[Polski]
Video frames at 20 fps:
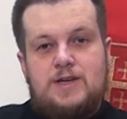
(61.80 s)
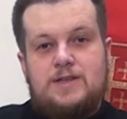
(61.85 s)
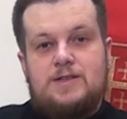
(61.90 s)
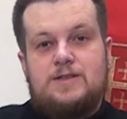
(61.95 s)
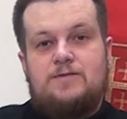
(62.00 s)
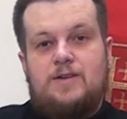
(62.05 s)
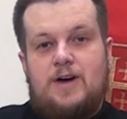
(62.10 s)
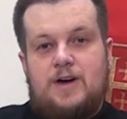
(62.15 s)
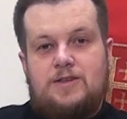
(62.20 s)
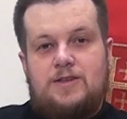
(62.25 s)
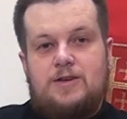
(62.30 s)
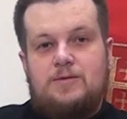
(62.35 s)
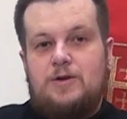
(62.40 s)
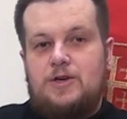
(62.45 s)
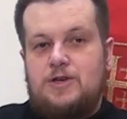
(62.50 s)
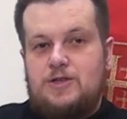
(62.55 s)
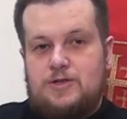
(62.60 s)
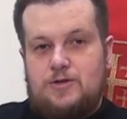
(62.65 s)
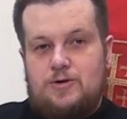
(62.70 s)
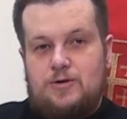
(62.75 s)
jest faktem
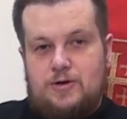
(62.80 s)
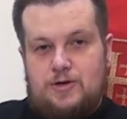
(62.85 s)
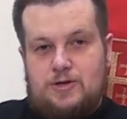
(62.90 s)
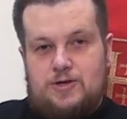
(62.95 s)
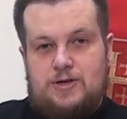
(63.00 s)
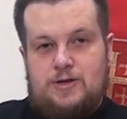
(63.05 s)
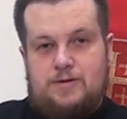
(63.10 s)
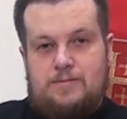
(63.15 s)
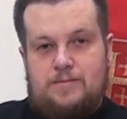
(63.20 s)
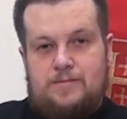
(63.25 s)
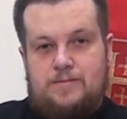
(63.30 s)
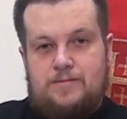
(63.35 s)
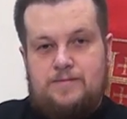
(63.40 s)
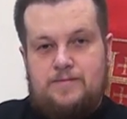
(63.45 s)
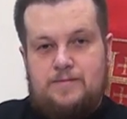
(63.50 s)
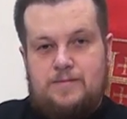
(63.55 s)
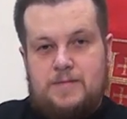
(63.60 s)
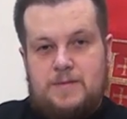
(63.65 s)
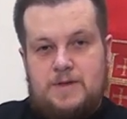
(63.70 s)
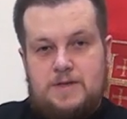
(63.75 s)
historycznym.
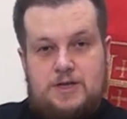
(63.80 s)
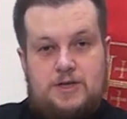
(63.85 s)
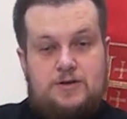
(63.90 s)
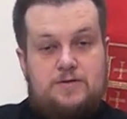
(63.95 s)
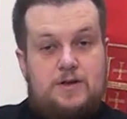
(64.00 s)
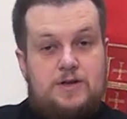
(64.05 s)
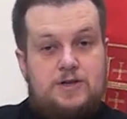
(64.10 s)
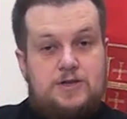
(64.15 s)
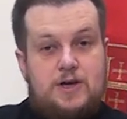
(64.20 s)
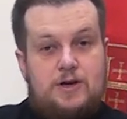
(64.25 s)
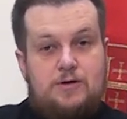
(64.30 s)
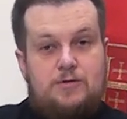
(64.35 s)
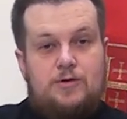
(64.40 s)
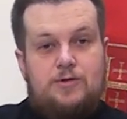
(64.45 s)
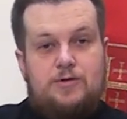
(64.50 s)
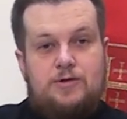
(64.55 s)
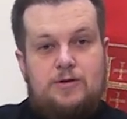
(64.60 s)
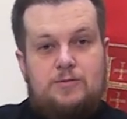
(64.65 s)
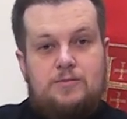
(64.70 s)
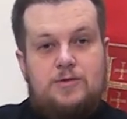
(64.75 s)
Zaświadczają o
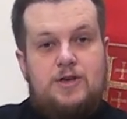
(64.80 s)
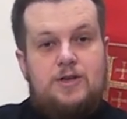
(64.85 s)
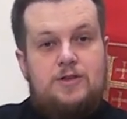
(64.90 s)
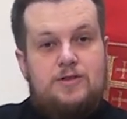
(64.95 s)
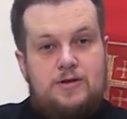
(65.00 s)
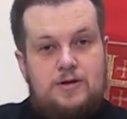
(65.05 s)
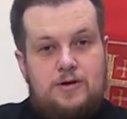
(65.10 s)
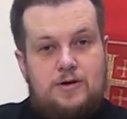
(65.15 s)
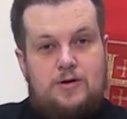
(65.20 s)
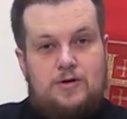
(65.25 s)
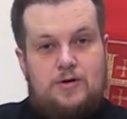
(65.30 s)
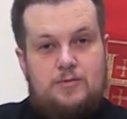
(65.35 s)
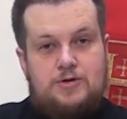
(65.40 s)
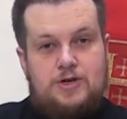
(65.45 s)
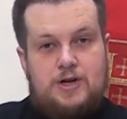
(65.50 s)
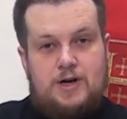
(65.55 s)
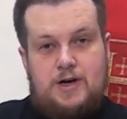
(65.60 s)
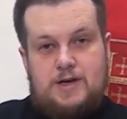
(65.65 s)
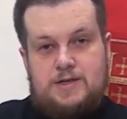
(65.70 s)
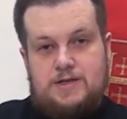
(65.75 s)
tym nie tylko
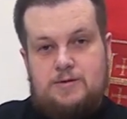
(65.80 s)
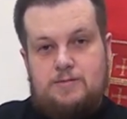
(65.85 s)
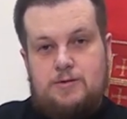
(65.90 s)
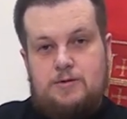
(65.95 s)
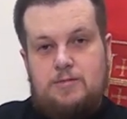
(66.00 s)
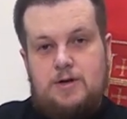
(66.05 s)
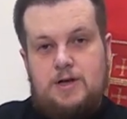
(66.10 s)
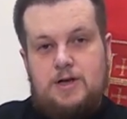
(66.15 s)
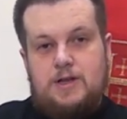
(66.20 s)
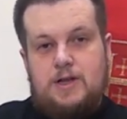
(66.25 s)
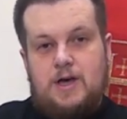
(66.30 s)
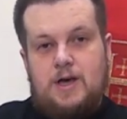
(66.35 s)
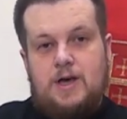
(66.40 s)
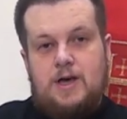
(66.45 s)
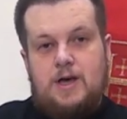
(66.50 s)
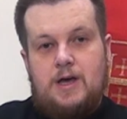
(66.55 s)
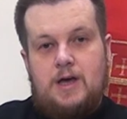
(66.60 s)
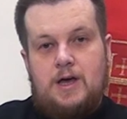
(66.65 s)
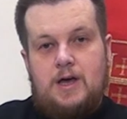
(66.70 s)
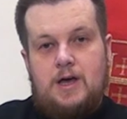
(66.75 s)
przekazy biblijne,
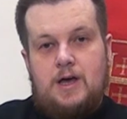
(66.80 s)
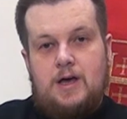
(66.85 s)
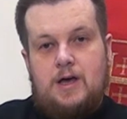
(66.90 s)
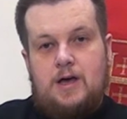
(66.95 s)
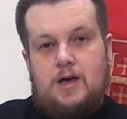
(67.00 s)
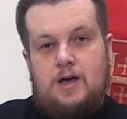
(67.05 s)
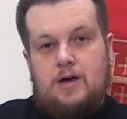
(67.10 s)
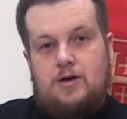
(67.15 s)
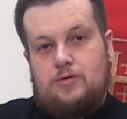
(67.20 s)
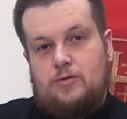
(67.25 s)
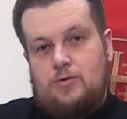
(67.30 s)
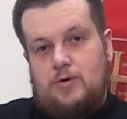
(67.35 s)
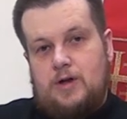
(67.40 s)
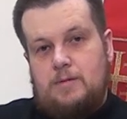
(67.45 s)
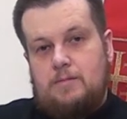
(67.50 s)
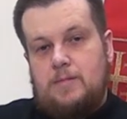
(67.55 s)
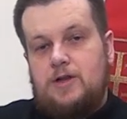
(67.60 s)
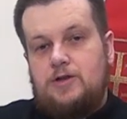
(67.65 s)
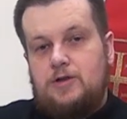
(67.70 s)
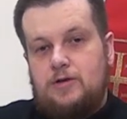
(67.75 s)
które
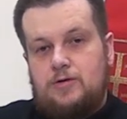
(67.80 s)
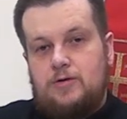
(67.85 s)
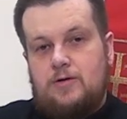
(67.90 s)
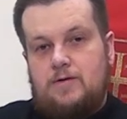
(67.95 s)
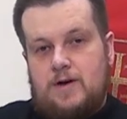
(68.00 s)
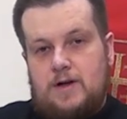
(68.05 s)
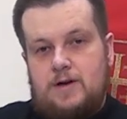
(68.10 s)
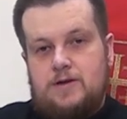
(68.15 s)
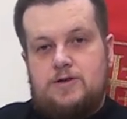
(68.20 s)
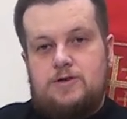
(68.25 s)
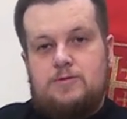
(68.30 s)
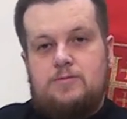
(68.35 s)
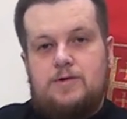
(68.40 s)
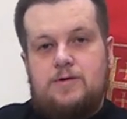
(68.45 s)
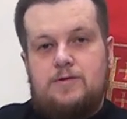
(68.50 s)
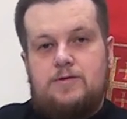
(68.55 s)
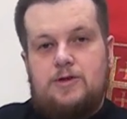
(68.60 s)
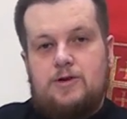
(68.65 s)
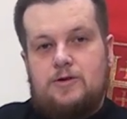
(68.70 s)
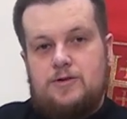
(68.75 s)

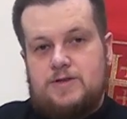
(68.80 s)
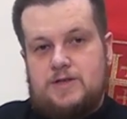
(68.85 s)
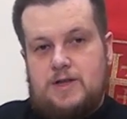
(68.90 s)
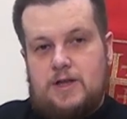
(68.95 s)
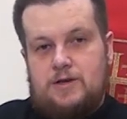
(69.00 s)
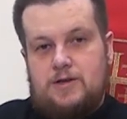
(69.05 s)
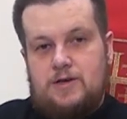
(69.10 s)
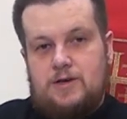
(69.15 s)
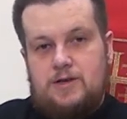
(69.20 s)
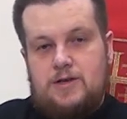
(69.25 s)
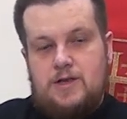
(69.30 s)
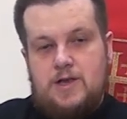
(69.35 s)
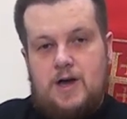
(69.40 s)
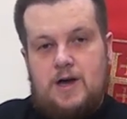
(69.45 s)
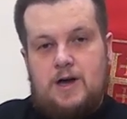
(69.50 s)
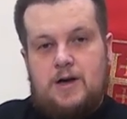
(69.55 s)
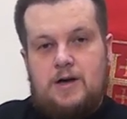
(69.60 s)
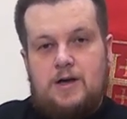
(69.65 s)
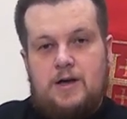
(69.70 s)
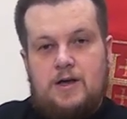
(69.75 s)
medytowaliśmy w tych ostatnich
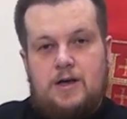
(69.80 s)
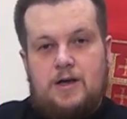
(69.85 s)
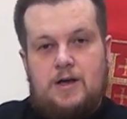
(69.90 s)
dniach,